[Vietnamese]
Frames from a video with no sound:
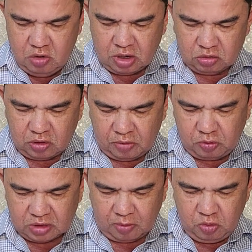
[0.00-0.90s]
yêu cầu
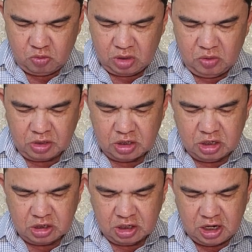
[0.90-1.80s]
tòa phúc thẩm hủy quyết
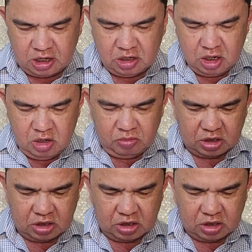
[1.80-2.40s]
định đình chỉ này